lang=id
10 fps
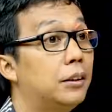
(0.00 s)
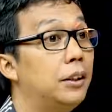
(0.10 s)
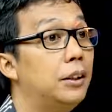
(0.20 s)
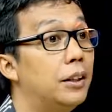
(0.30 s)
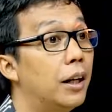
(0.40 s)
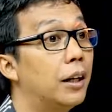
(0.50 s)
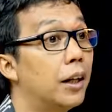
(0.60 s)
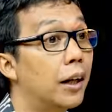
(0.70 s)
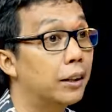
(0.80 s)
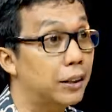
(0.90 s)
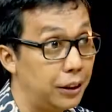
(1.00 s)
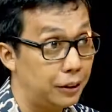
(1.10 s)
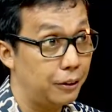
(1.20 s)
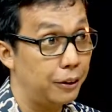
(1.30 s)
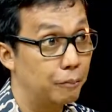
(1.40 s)
tidak lagi
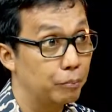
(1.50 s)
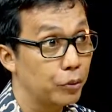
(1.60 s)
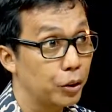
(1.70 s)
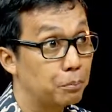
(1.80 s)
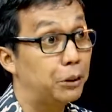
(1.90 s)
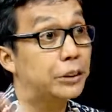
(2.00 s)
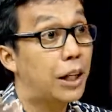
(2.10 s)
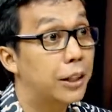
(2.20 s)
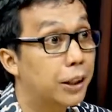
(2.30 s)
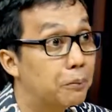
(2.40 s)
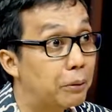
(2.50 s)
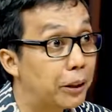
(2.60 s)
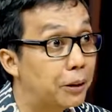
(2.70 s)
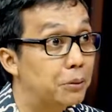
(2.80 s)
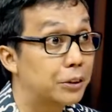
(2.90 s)
ya hmm. percaya kepada
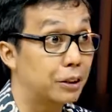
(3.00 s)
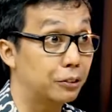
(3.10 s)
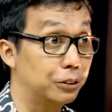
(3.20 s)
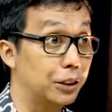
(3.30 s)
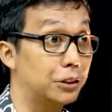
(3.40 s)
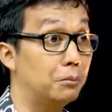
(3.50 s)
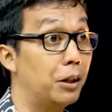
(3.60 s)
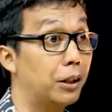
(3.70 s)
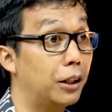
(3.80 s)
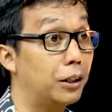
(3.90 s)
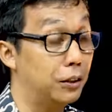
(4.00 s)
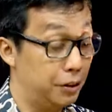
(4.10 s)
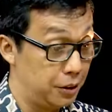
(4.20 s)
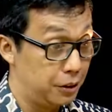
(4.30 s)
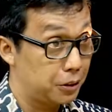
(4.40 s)
yang bersangkutan sebagai
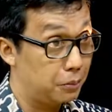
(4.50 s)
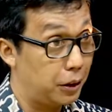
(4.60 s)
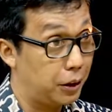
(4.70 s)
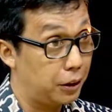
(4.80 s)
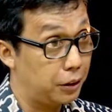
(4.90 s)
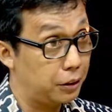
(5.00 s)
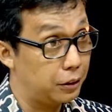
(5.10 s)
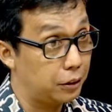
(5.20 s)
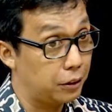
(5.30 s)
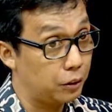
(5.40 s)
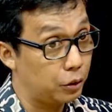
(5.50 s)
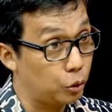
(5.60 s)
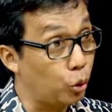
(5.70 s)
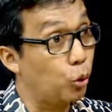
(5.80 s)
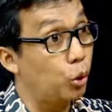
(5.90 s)
sebagai
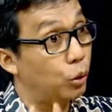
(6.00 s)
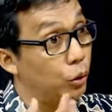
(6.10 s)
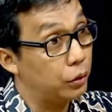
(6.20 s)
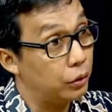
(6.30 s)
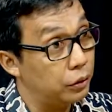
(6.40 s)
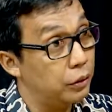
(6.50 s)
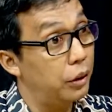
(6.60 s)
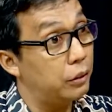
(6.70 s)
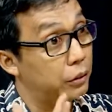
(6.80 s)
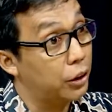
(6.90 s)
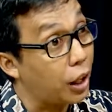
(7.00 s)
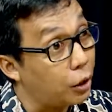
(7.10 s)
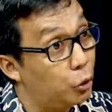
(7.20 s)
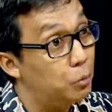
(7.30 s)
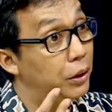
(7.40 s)
tokoh yang
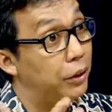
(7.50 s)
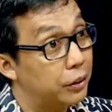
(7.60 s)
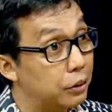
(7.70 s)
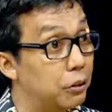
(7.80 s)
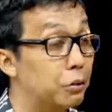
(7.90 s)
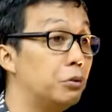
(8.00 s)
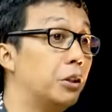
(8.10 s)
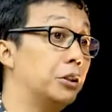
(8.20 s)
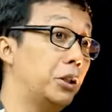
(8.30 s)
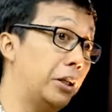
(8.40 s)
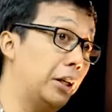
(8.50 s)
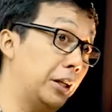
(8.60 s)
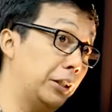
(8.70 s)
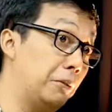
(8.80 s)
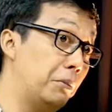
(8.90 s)
dikagumi itu Itu juga adalah
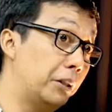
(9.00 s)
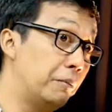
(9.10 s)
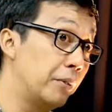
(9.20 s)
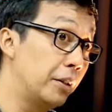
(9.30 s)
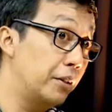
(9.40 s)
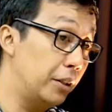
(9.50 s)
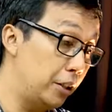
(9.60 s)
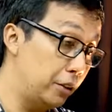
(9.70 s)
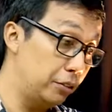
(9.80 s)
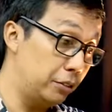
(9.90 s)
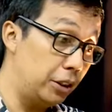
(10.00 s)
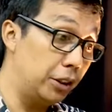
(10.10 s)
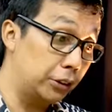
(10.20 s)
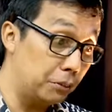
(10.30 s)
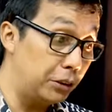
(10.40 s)
akibat. Jadi
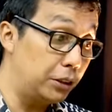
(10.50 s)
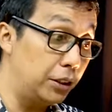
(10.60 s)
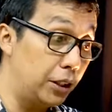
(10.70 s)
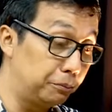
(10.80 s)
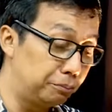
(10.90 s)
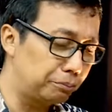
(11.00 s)
ujaran kebencian